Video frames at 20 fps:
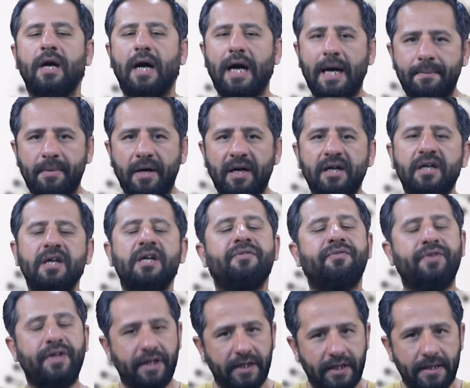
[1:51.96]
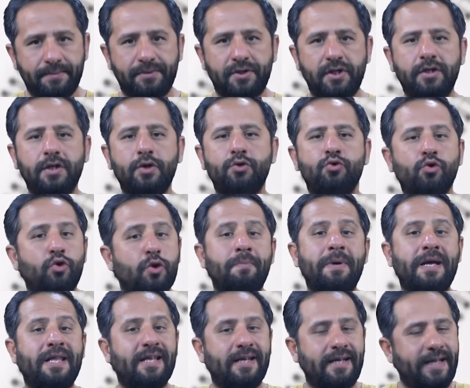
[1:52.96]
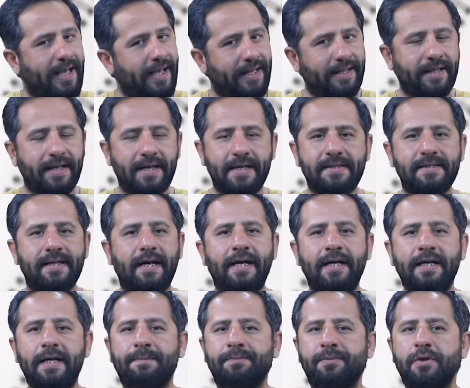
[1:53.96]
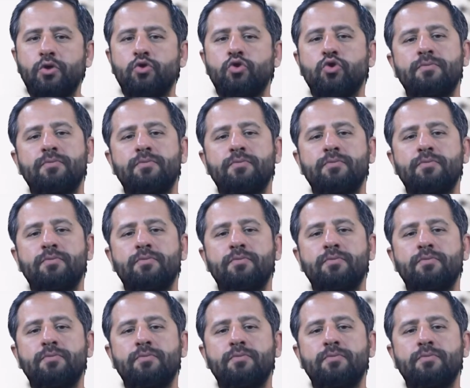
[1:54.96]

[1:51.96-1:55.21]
ama fiilimsidir çünkü belirli eklere sahiptir.